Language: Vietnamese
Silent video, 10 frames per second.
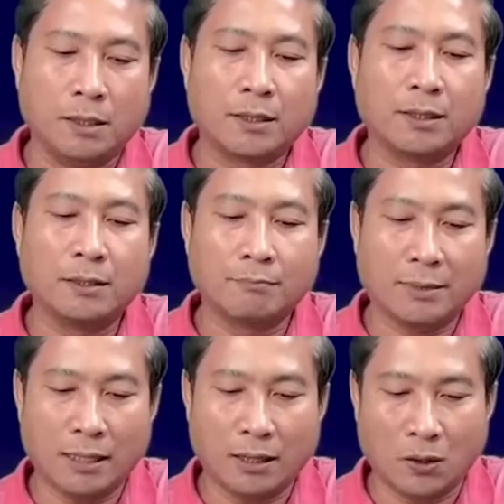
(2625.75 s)
rương
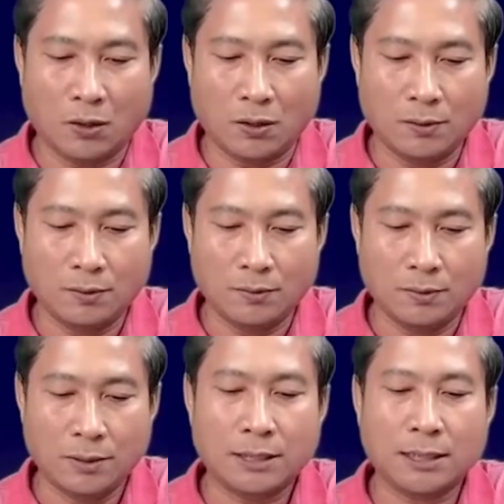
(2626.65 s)
mình lò
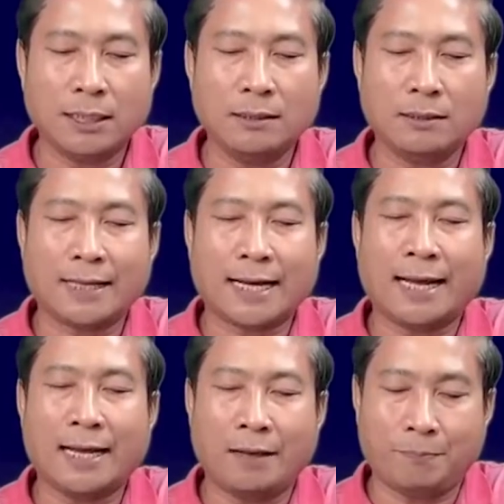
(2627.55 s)
chấn
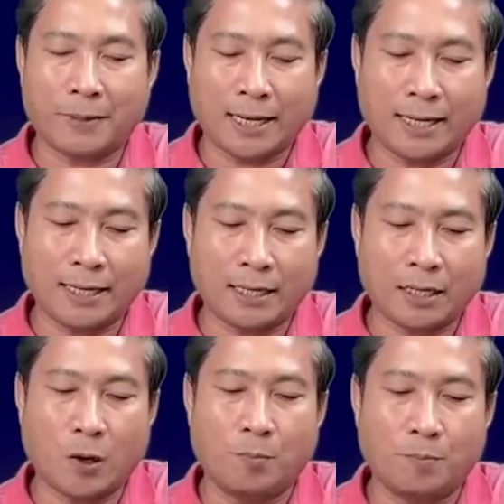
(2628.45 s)
cai pré
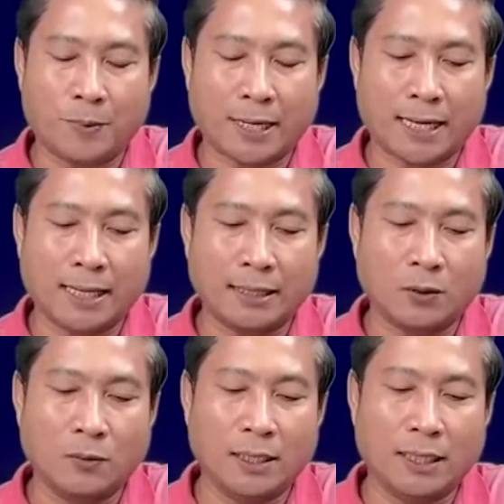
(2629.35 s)
cùng prao
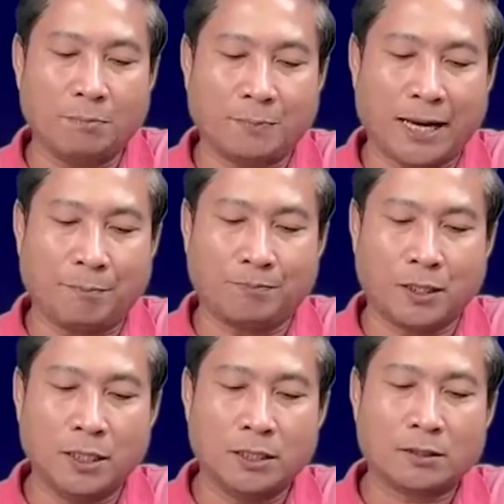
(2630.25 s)
khui lịch pram
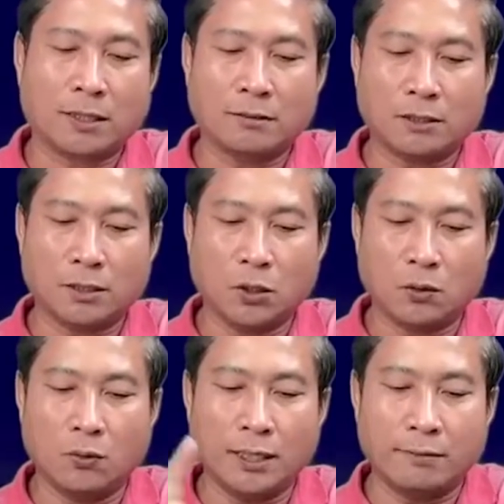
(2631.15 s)
trâu tự do
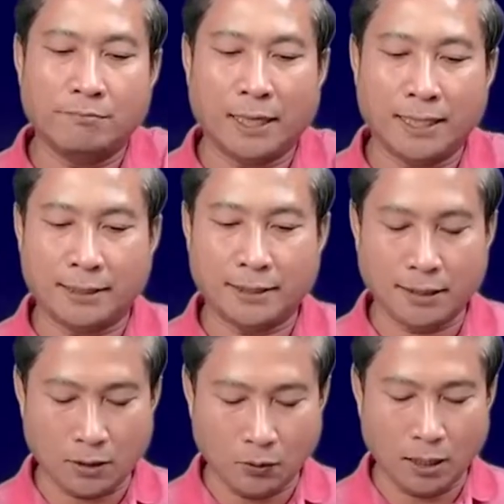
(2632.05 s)
khui lịch bảy
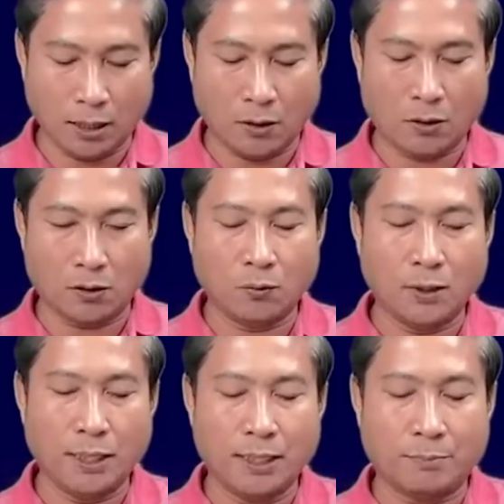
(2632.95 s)
chỉ khui lò
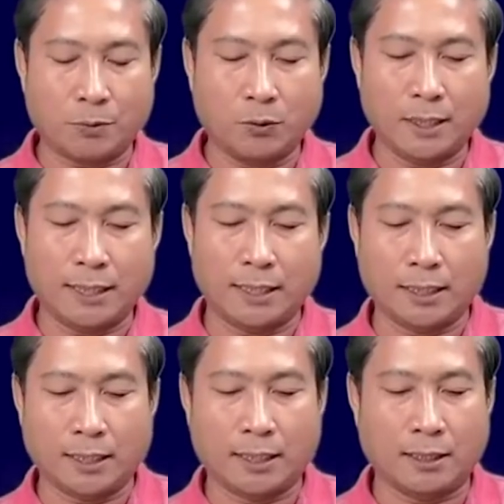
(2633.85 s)
khui liệp khui
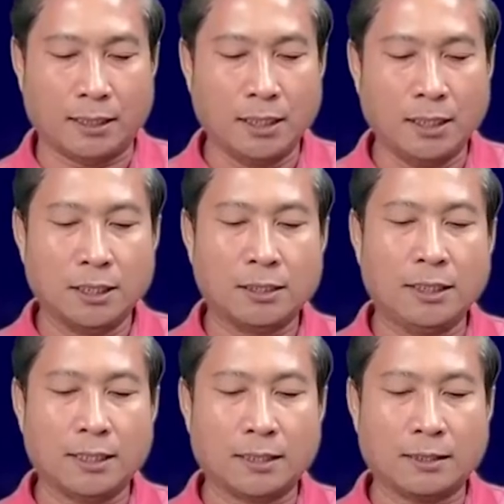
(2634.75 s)
uh,
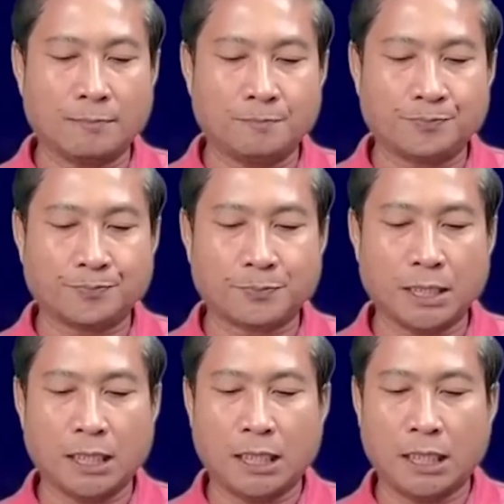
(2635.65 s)
thiệt
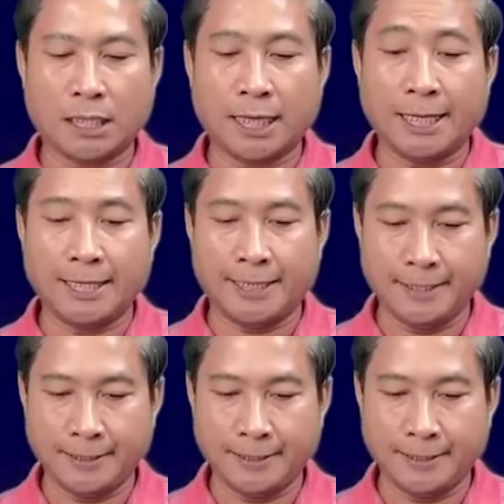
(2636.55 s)
ở uh, đây